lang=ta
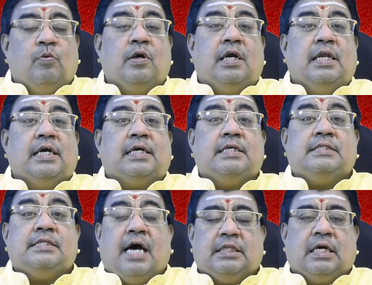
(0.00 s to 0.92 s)
உங்களுக்கு
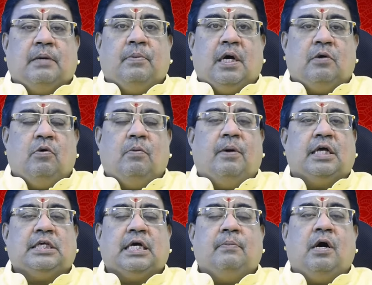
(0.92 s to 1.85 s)
சாதகமாகவோ
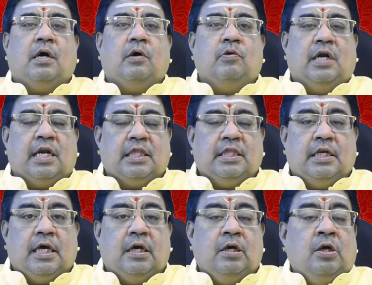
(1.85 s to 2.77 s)
பாதகமாகவோ நடந்திட